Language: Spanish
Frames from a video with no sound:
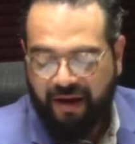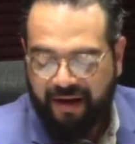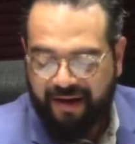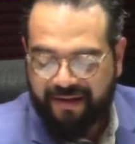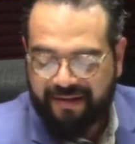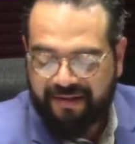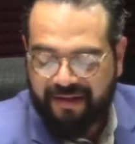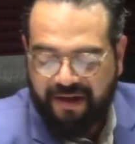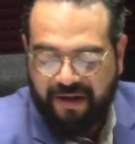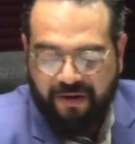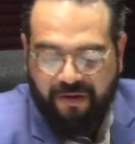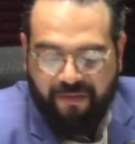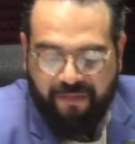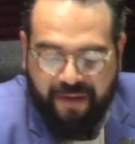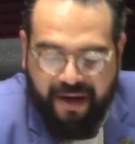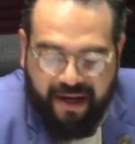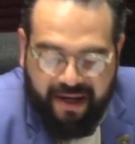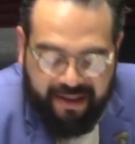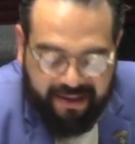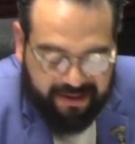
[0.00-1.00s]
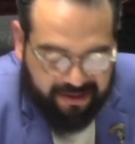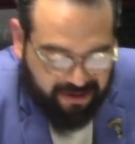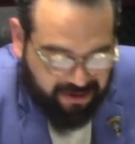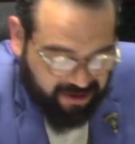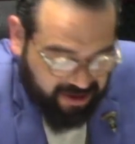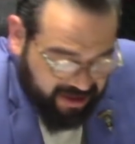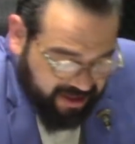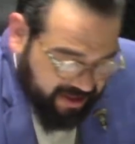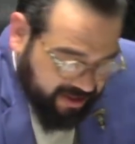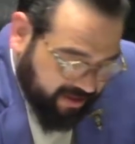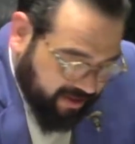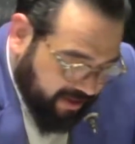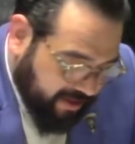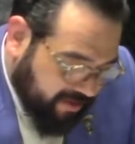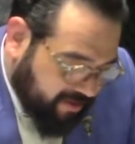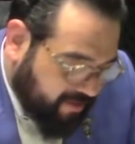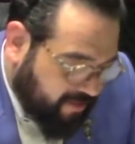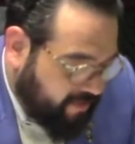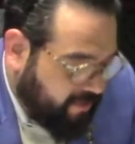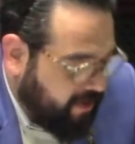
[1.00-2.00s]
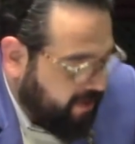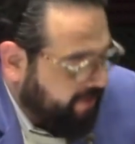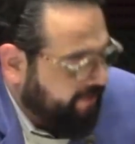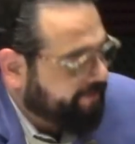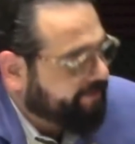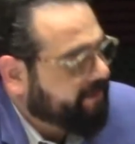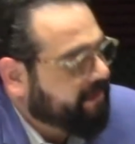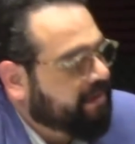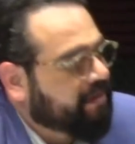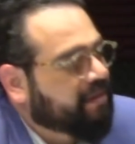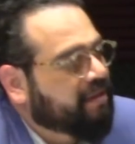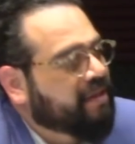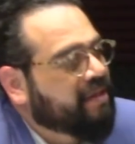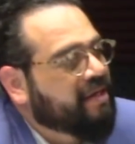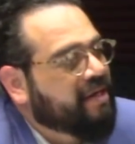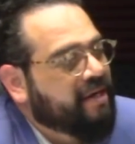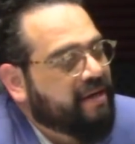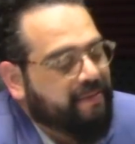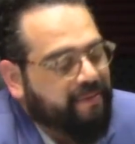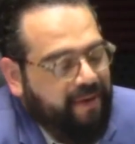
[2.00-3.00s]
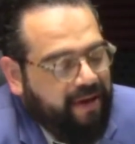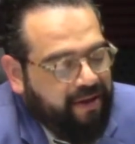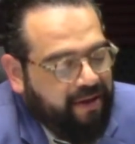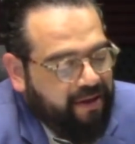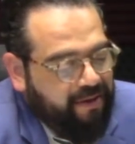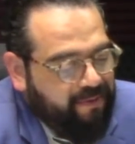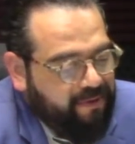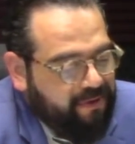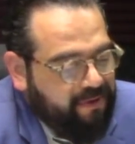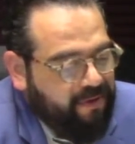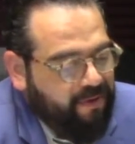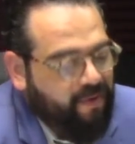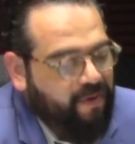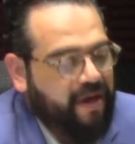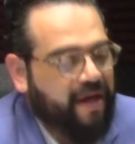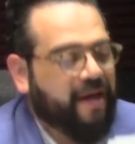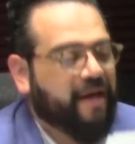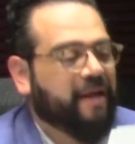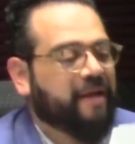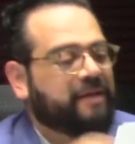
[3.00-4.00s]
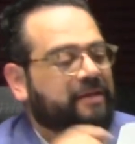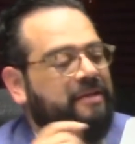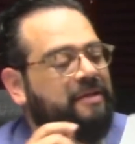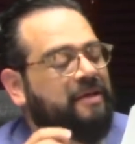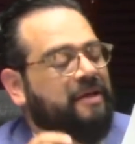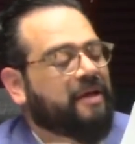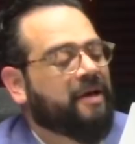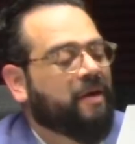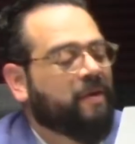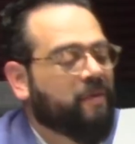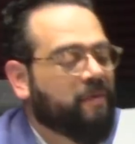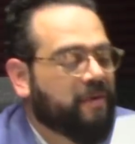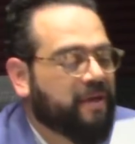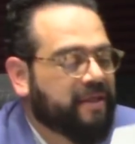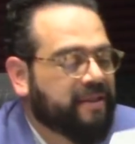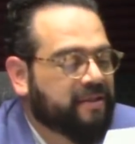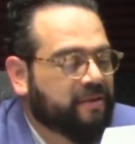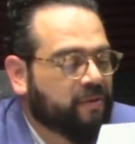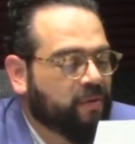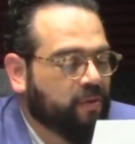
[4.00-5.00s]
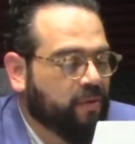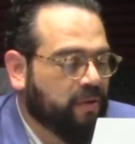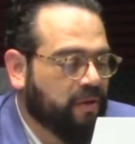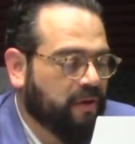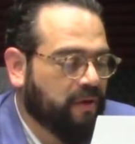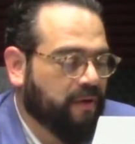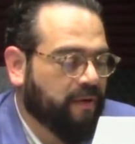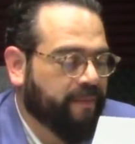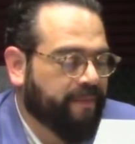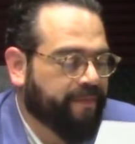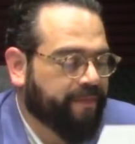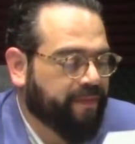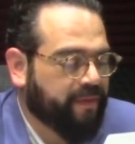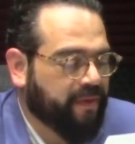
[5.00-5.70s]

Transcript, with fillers: Les tengo malas noticias, hombre. Perdimos lugares. Un estudio